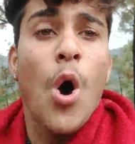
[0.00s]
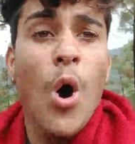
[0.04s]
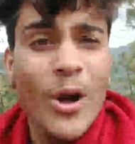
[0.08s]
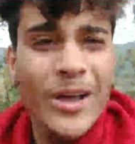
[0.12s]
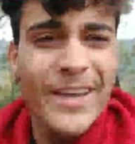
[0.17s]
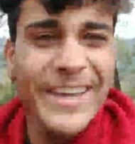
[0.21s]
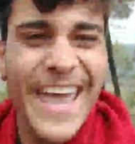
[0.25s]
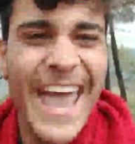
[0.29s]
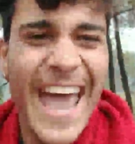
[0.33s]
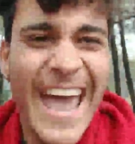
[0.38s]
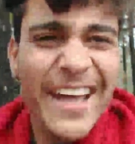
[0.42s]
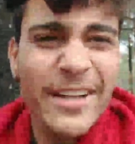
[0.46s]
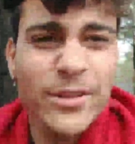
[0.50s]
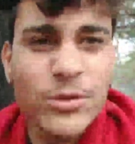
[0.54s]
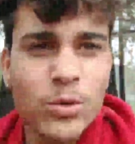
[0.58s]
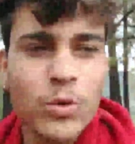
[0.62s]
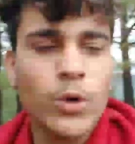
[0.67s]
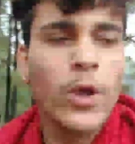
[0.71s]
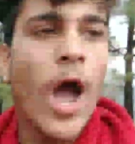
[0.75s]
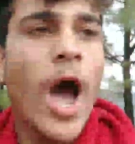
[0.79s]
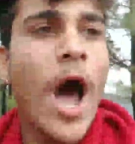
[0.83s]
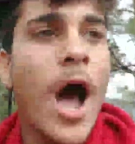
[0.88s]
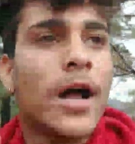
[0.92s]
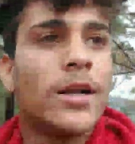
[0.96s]
ओके तो
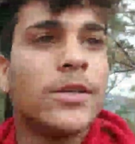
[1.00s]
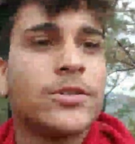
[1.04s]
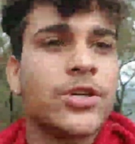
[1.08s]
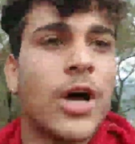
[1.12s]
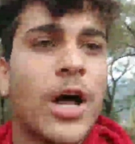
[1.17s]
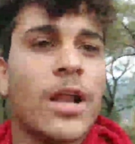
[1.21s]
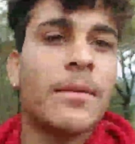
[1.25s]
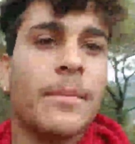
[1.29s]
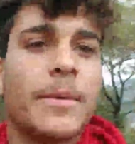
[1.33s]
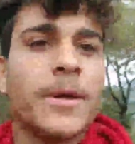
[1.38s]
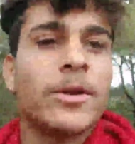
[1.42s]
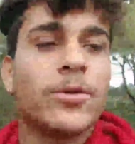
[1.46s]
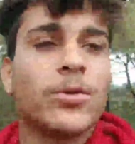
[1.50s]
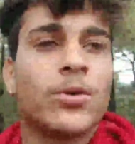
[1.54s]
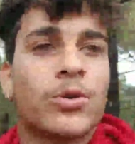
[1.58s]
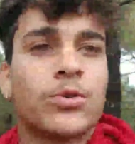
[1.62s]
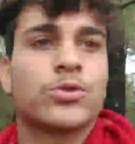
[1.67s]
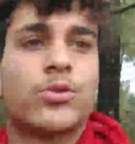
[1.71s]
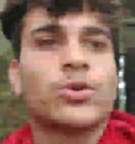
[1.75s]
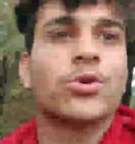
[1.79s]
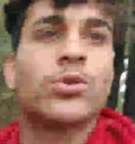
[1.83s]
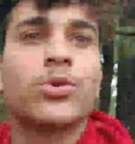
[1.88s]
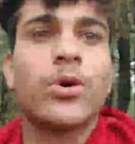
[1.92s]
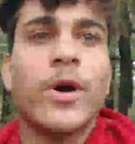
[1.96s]
क्या हाल चाल मेरे
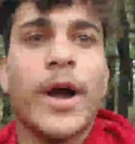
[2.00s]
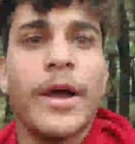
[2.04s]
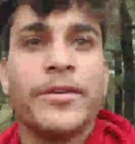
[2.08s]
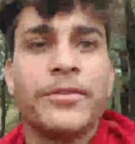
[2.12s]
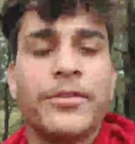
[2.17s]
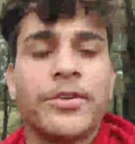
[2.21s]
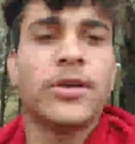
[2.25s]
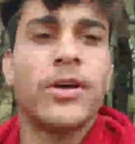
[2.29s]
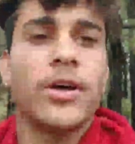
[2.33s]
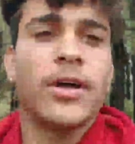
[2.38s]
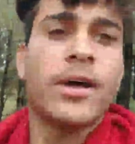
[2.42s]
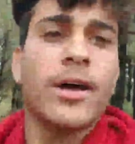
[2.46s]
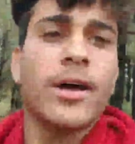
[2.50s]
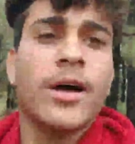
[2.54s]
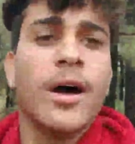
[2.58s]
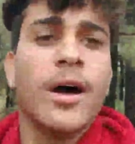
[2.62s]
दोस्तों तो गाइज